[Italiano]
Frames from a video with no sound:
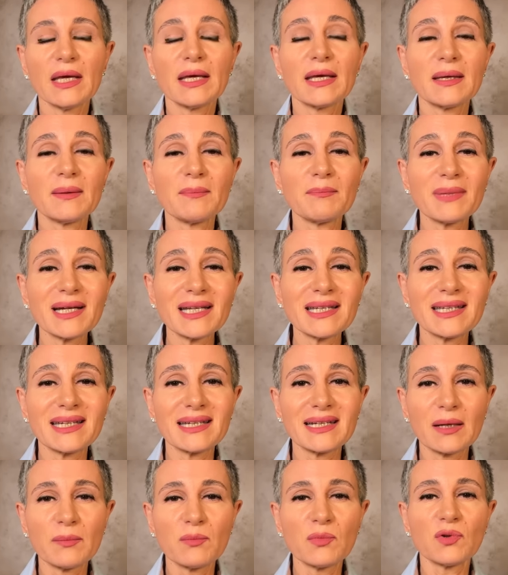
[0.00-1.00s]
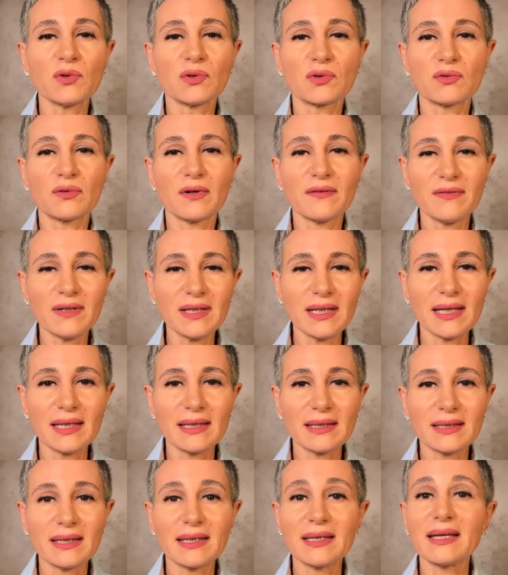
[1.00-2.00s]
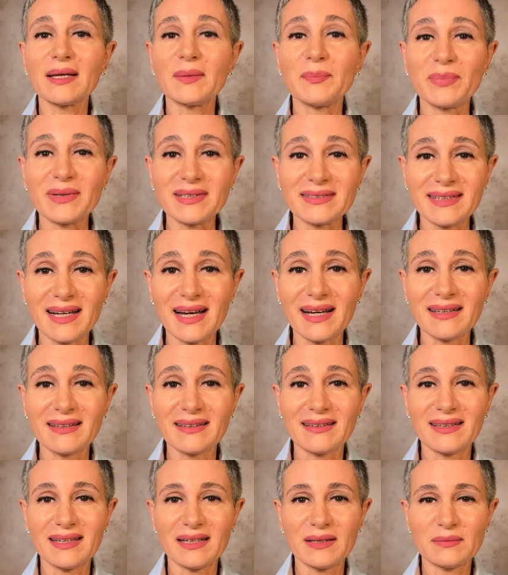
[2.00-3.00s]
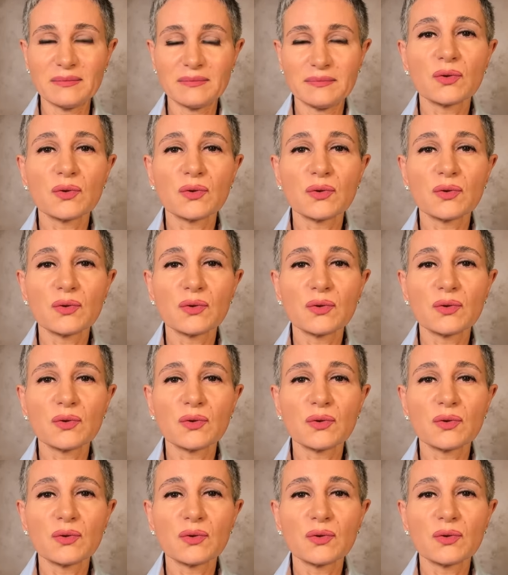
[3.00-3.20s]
in maniera molto avvilente e pesante.